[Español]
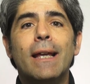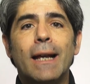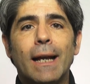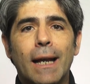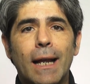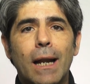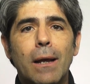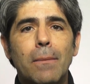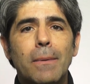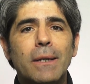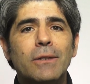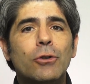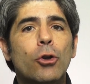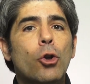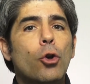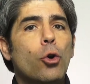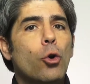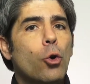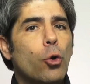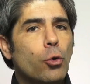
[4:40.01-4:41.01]
graves
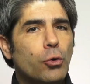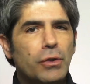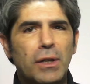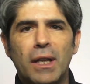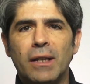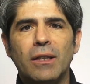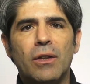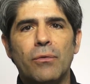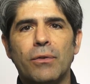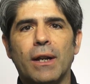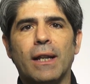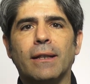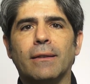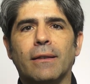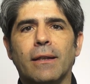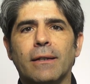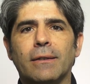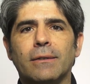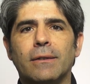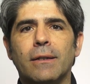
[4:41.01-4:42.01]
o sean
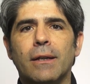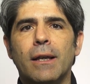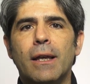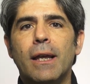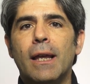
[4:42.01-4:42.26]
diferentes.